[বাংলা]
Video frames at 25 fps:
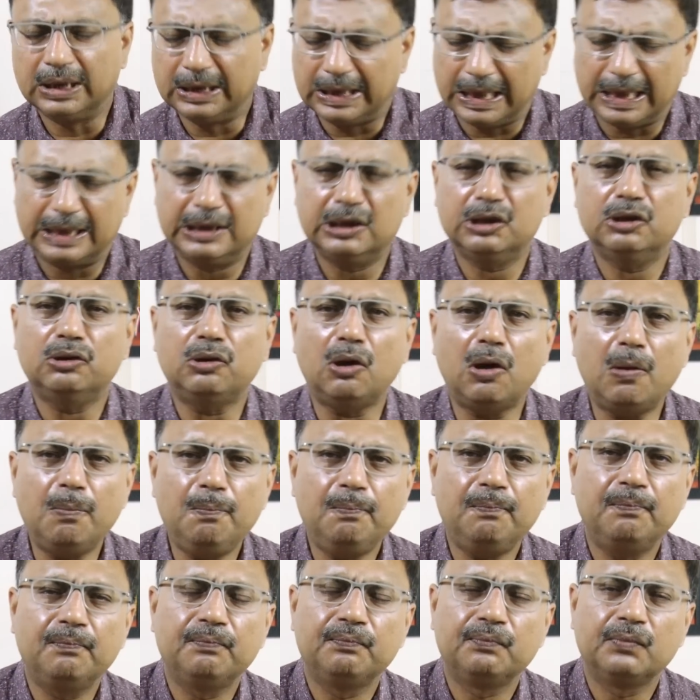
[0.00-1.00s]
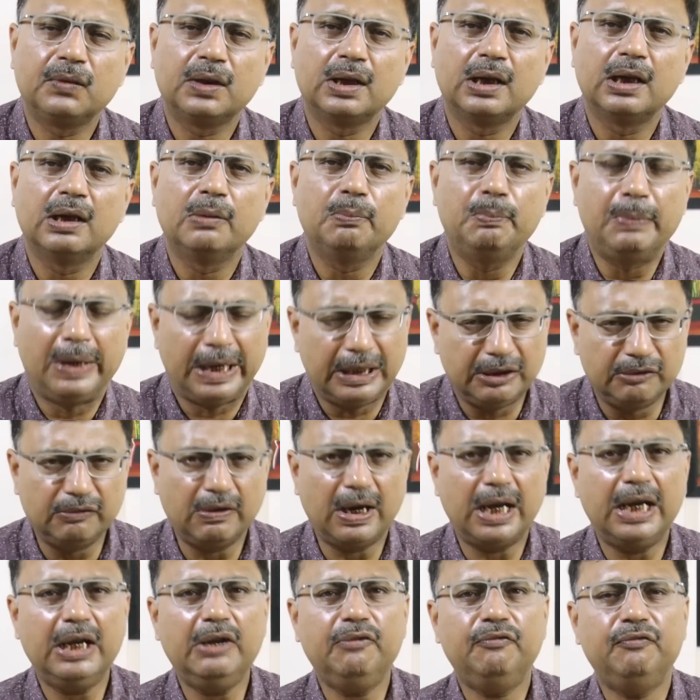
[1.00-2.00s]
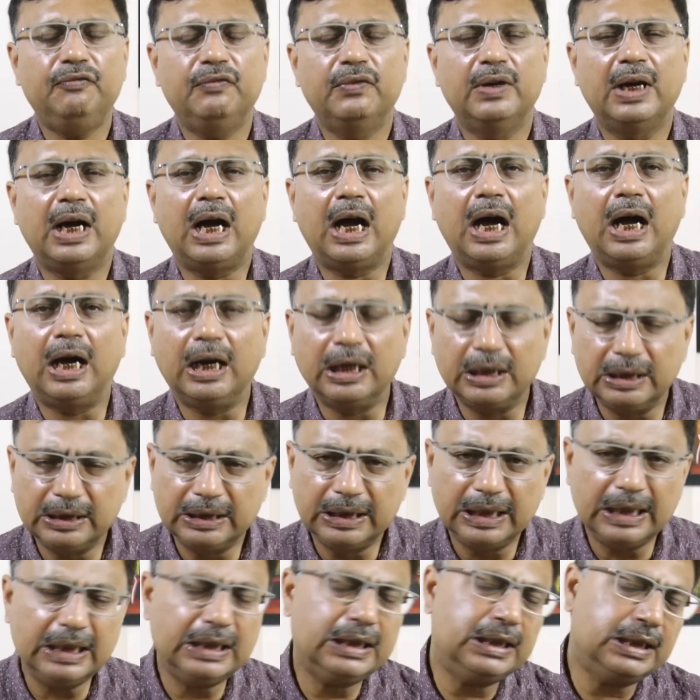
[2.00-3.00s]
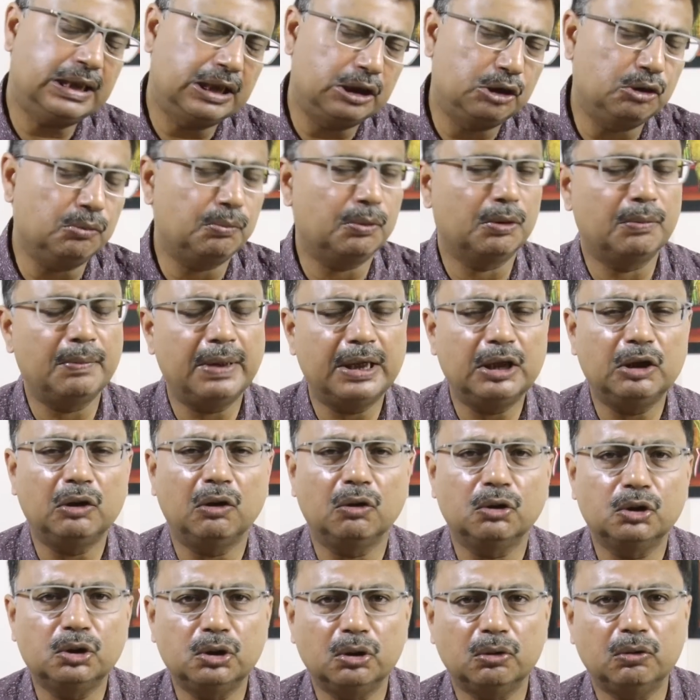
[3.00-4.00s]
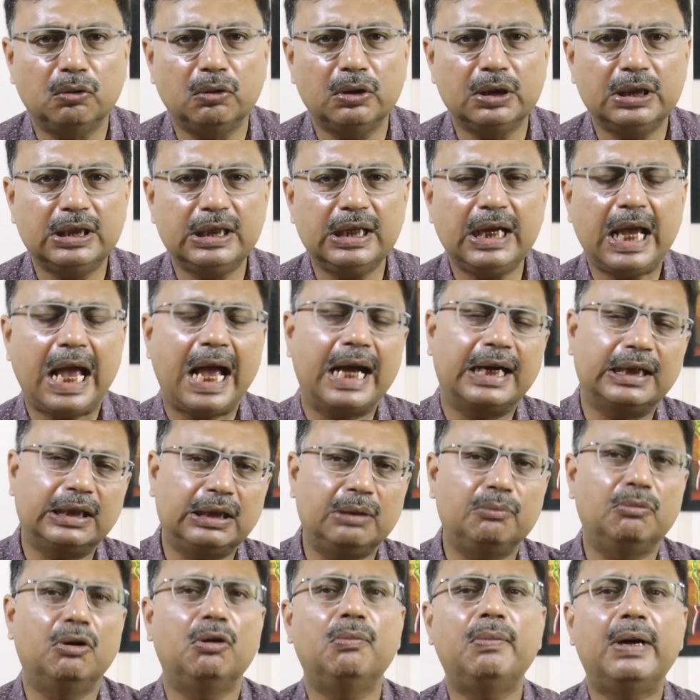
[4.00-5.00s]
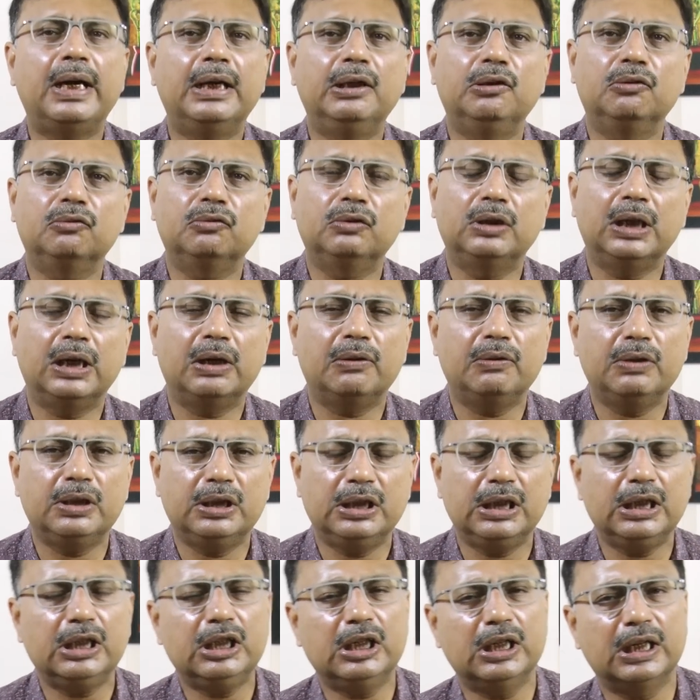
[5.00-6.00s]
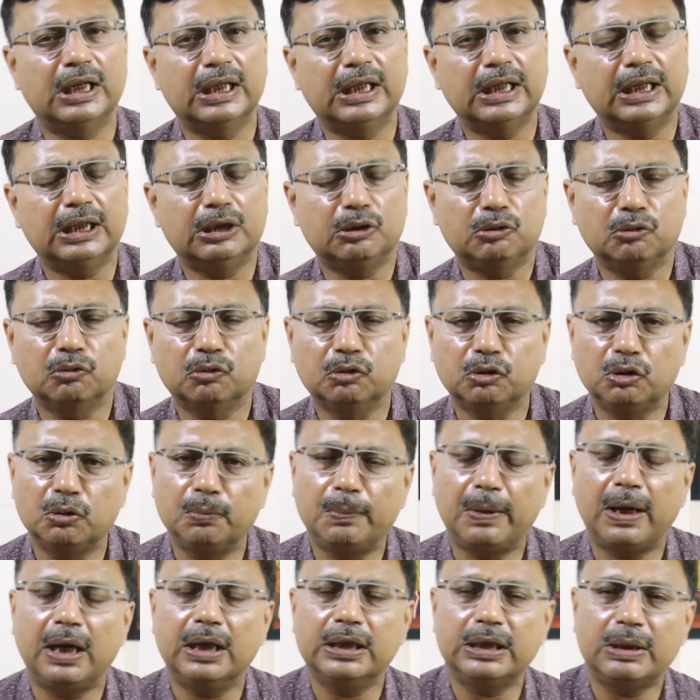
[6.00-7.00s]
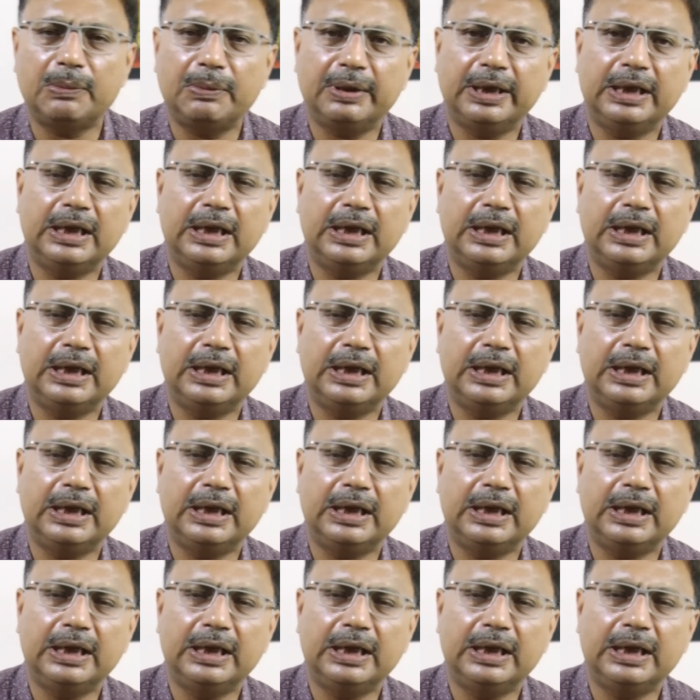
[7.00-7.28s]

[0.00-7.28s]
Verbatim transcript: ডেস্কটপ পেনড্রাইভ হার্ড ডিস্ক কিছু প্রমাণ নষ্ট করেছে একটা মোবাইল উদ্ধার হয়েছে সেটা থেকে তথ্য পাওয়া যাবে